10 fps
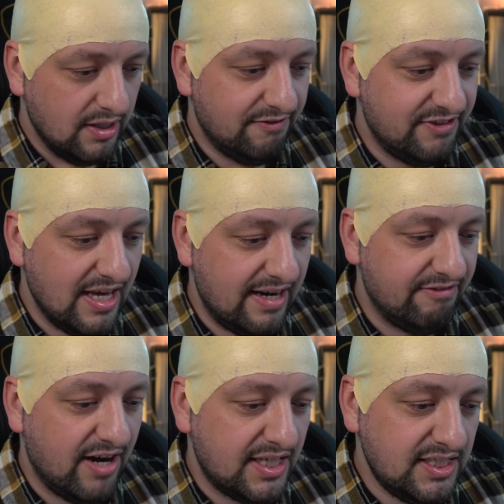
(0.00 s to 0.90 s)
В
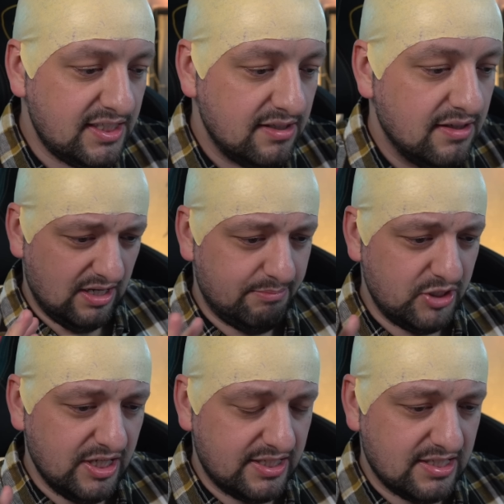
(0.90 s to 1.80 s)
Ереване
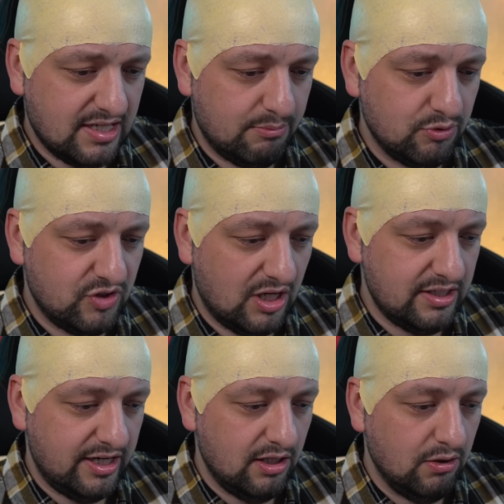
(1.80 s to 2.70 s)
обычно артистка работает в
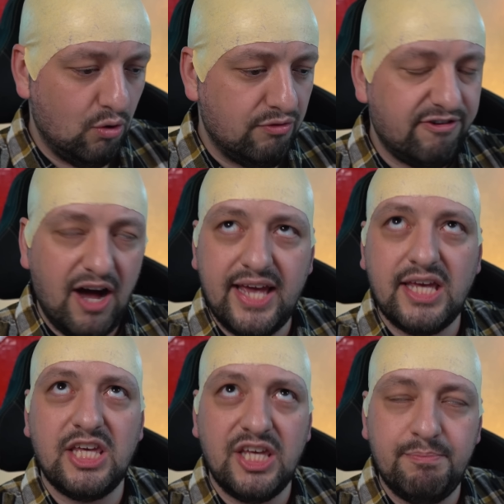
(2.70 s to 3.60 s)
жанре лоу-фай,
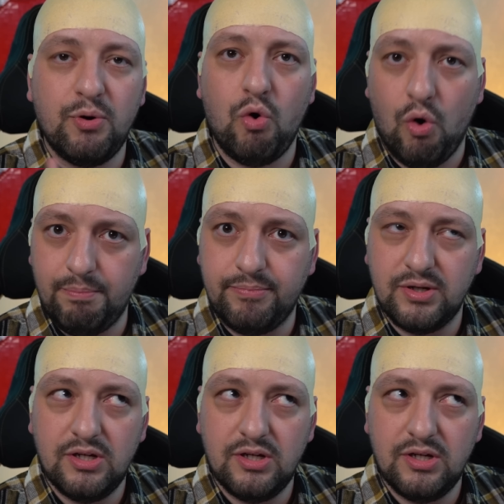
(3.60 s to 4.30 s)
хип-хоп.